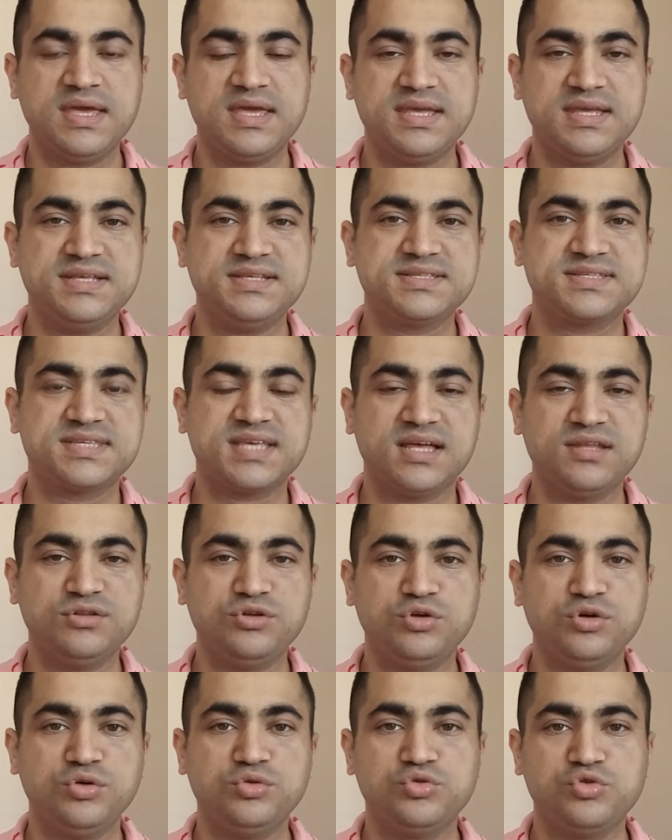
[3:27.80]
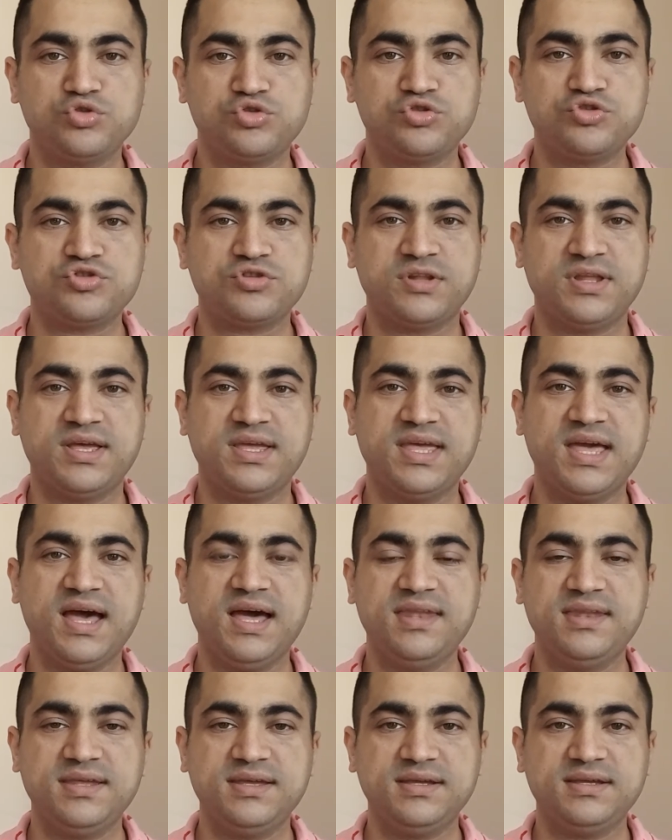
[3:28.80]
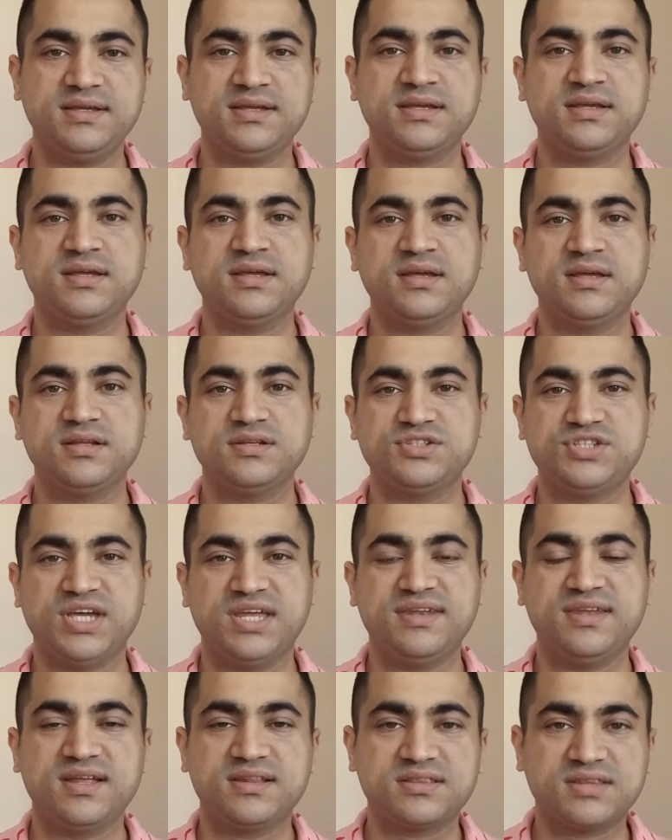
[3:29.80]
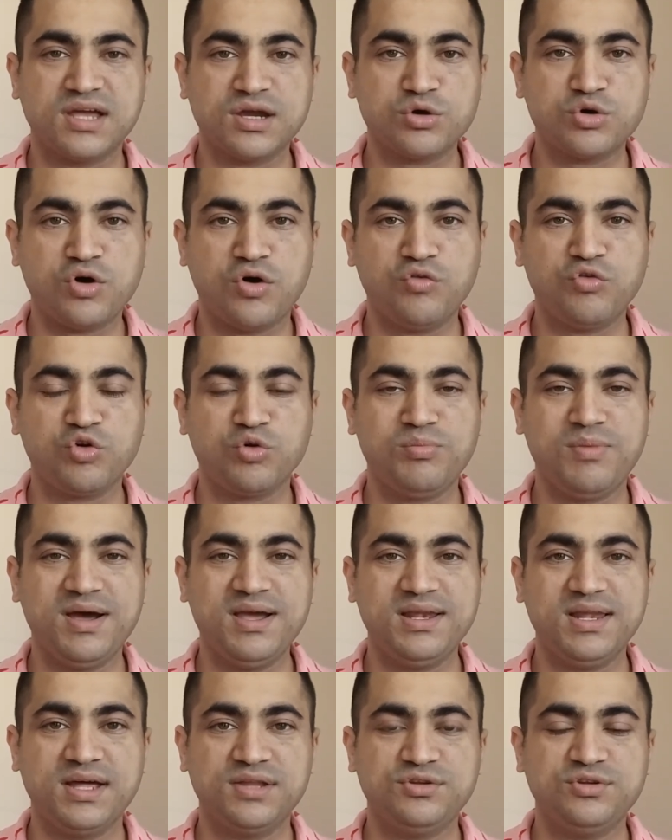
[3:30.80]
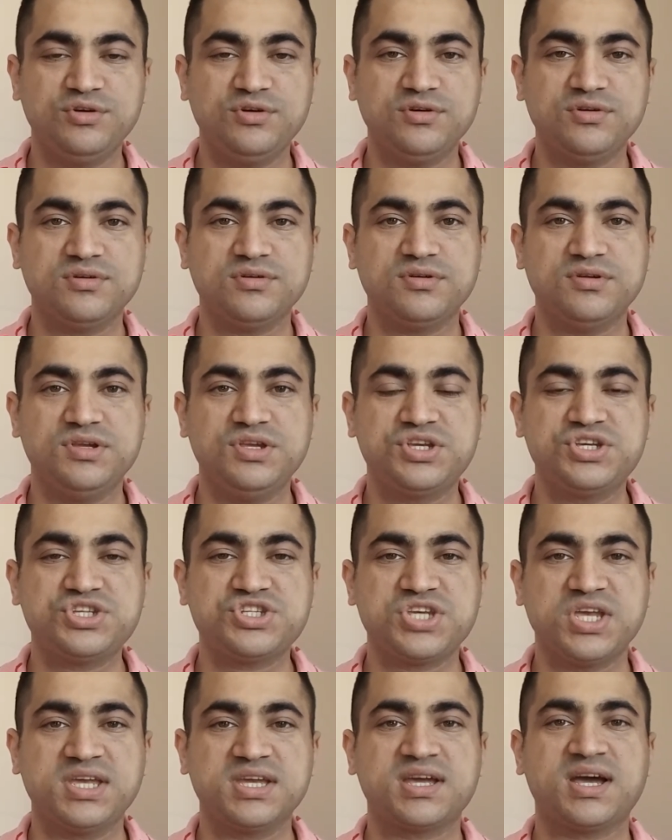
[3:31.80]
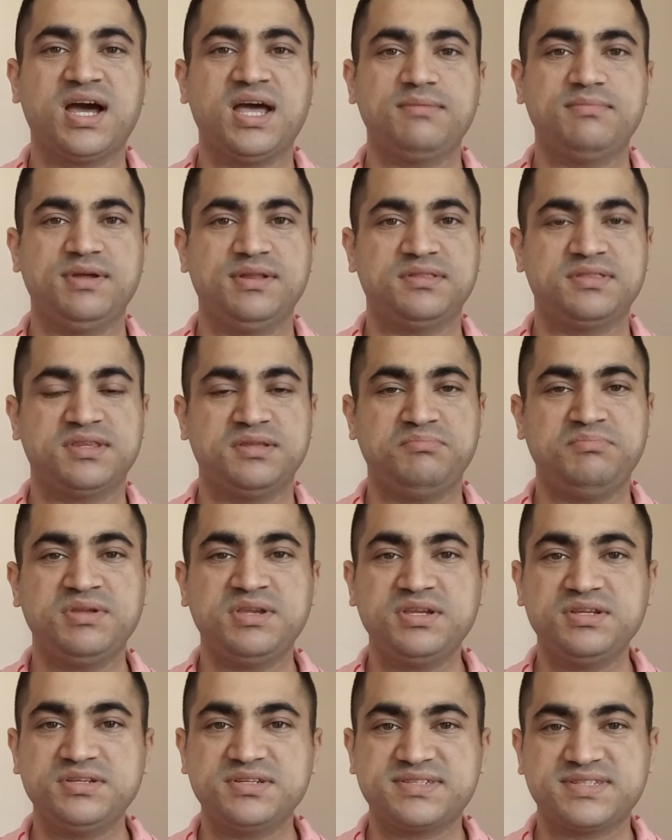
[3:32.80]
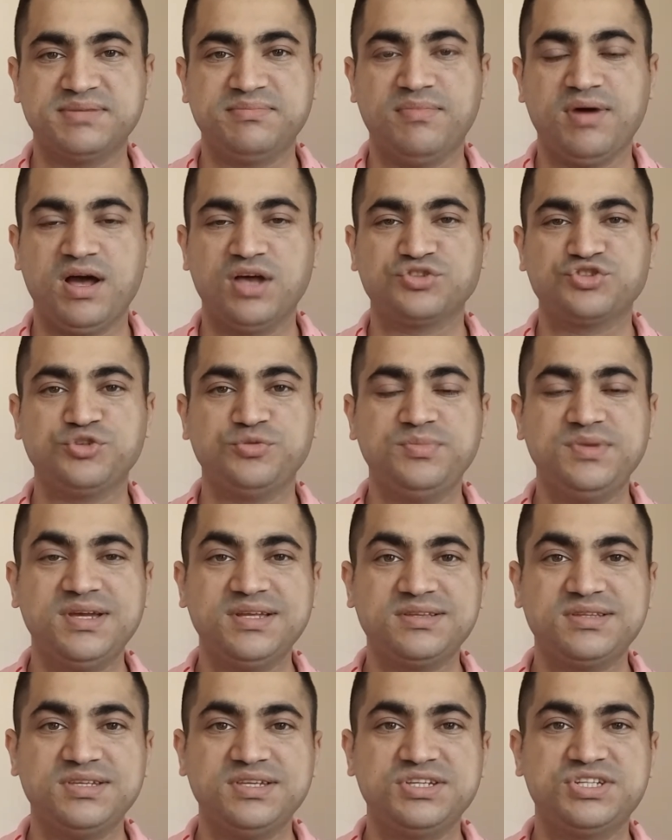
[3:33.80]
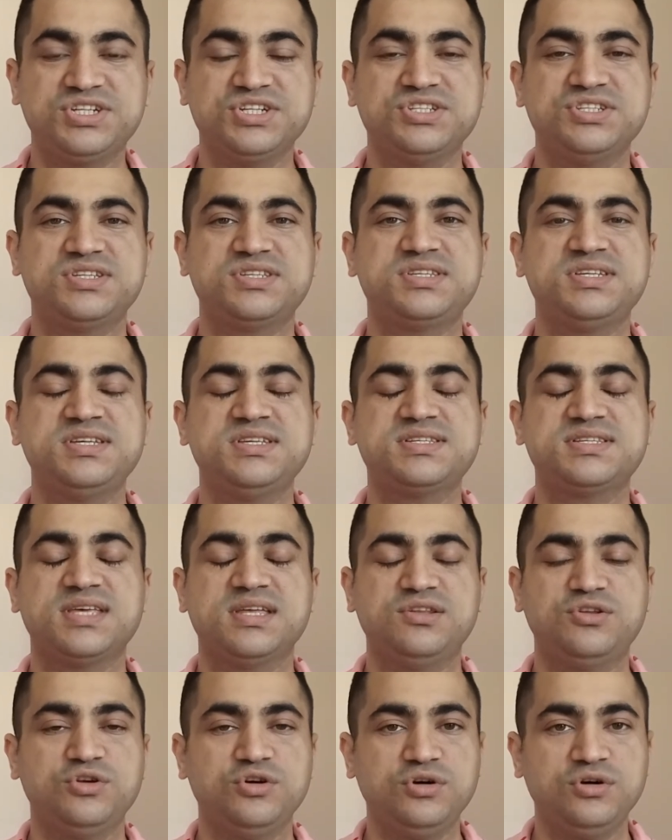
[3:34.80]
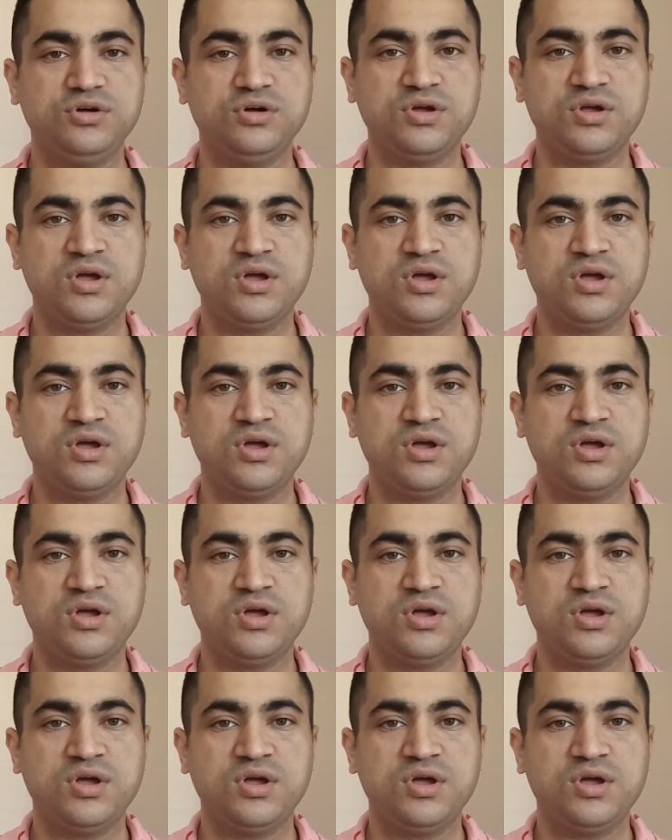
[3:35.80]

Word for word: İnsan diyor düşüşle yani cennetten kovulmayla diyor iki şeyi kaybetti. Birincisi masumiyet, ikincisi ise diyor